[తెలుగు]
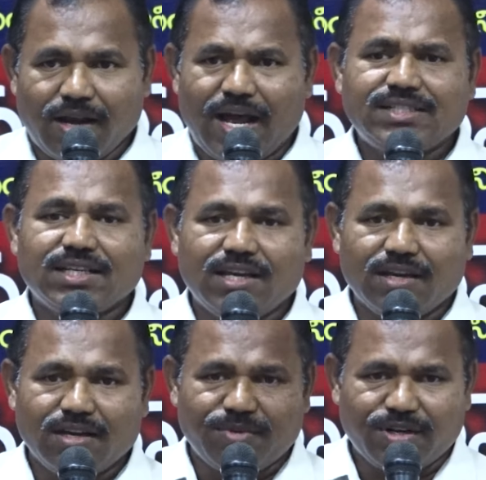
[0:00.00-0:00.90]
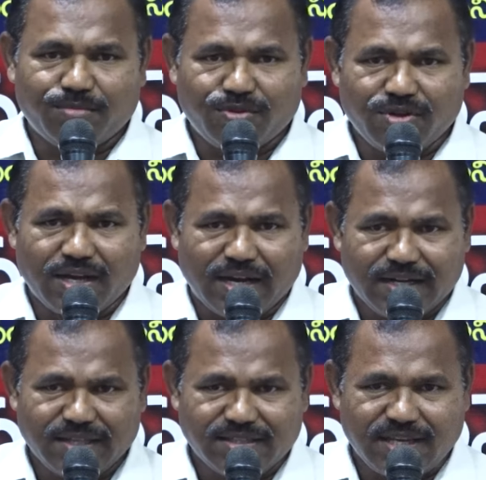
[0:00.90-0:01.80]
రాజకీయంగా మనం ముందుగా
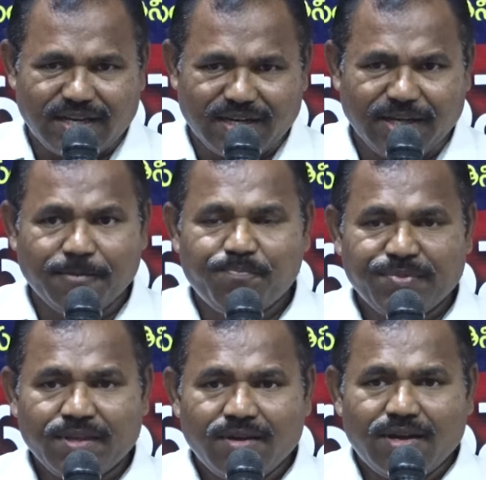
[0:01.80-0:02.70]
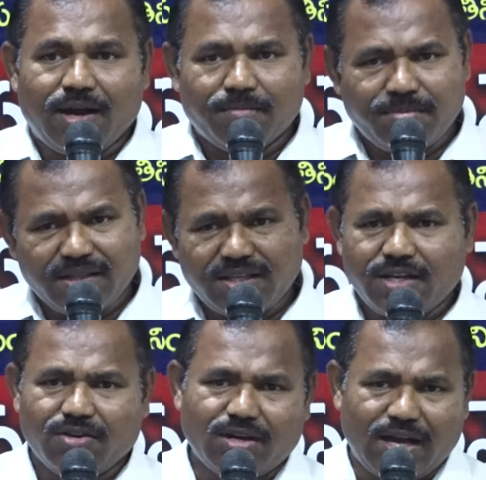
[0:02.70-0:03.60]
రాణించాలని
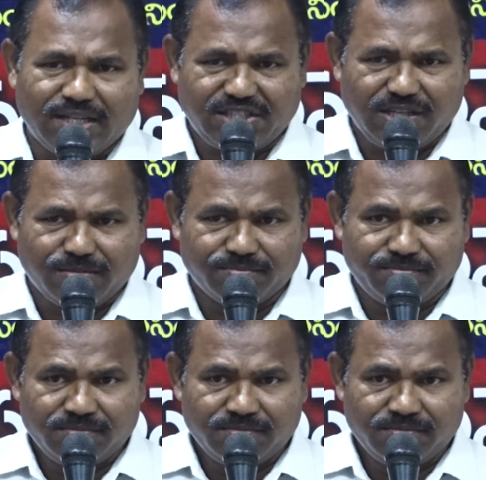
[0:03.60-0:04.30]
అంబేద్కర్ యొక్క ఆశయం